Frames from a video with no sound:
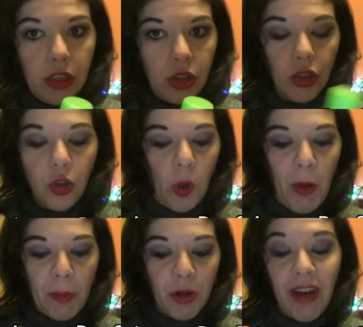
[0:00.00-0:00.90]
non l'ho
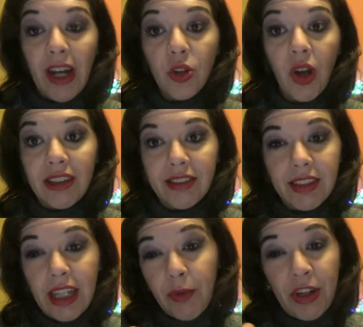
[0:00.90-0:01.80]
mai provato alla
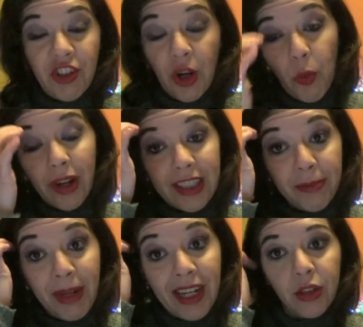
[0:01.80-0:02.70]
sera una sciacquata
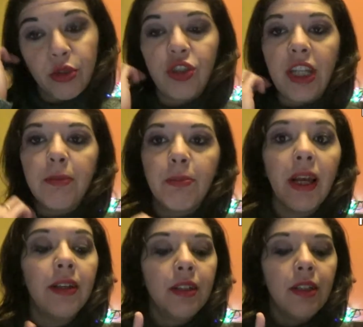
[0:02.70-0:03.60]
me la do sempre